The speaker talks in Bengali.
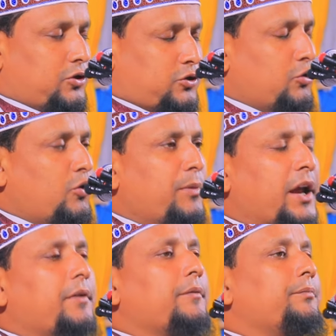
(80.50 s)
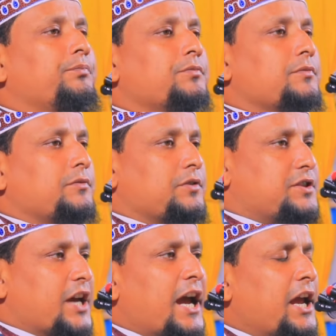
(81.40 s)
তুমি
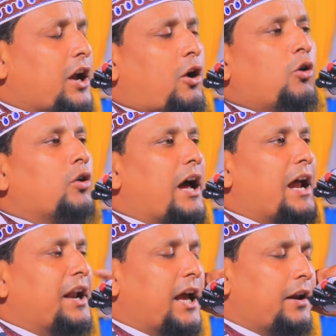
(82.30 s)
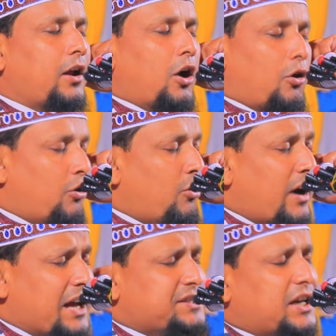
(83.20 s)
যেই কোরআনের
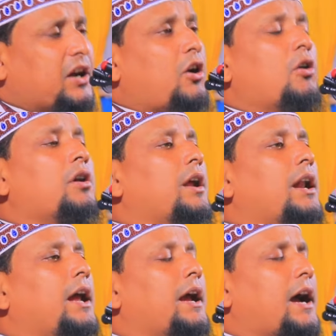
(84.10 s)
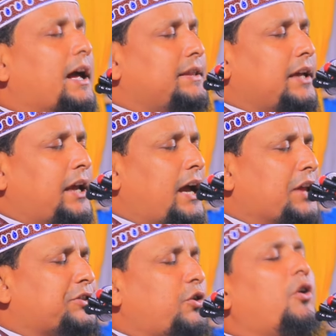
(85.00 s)
করে লেহা দিয়া
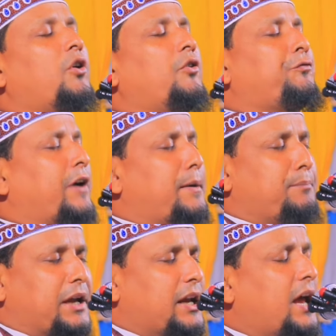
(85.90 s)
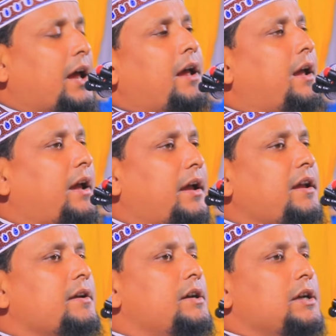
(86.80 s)
তোফা মিলে
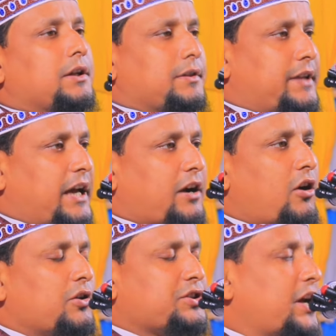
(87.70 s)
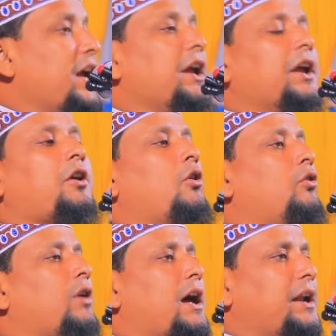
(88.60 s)
দেখো সেই
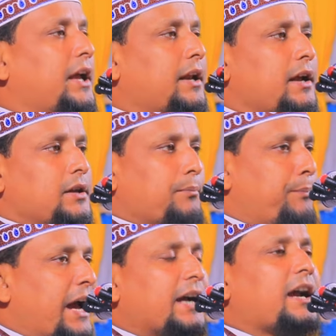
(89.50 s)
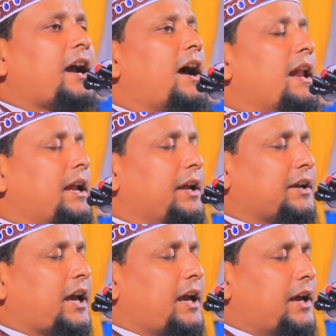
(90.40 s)
কোরআনের ব্যাখ্যা
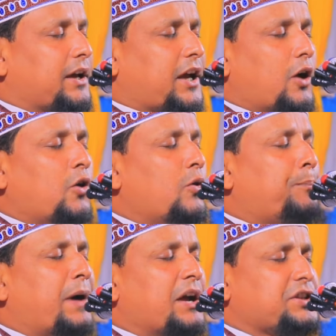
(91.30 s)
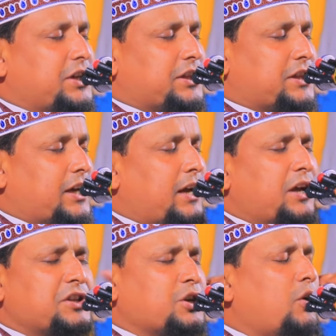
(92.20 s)
লিখে কেউ পাশিতে
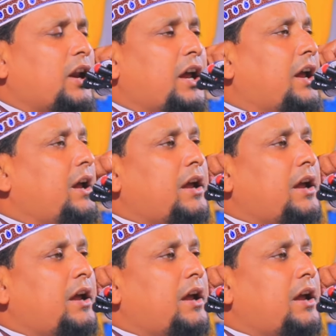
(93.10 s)
ঝনে